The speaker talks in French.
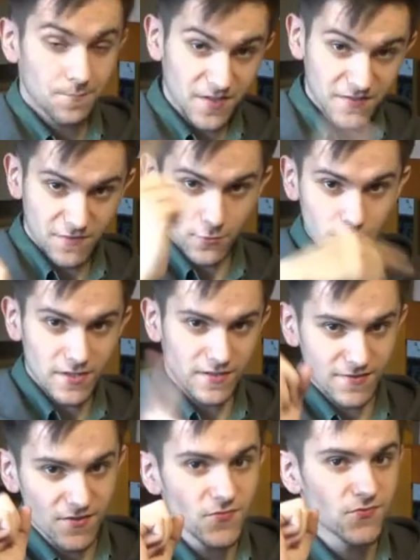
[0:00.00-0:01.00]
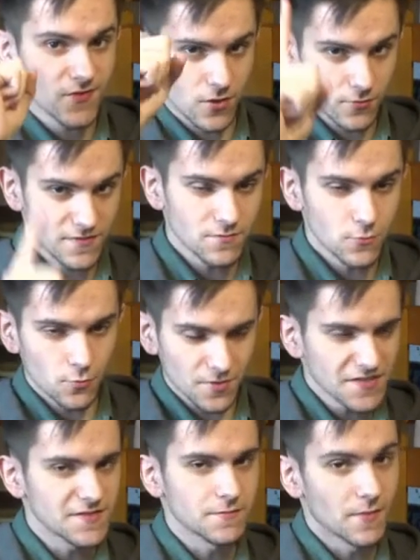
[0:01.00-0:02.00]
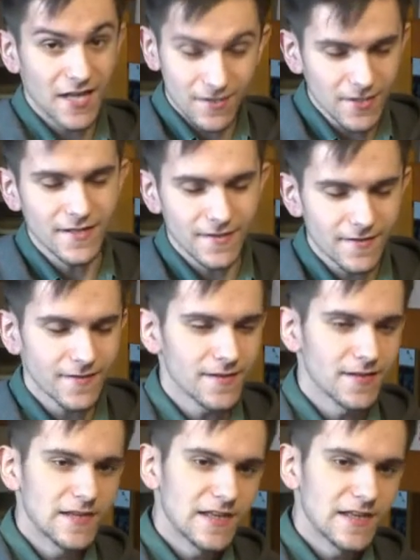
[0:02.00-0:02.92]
Parce qu'il y a différents types de prises. Bah eh, eh.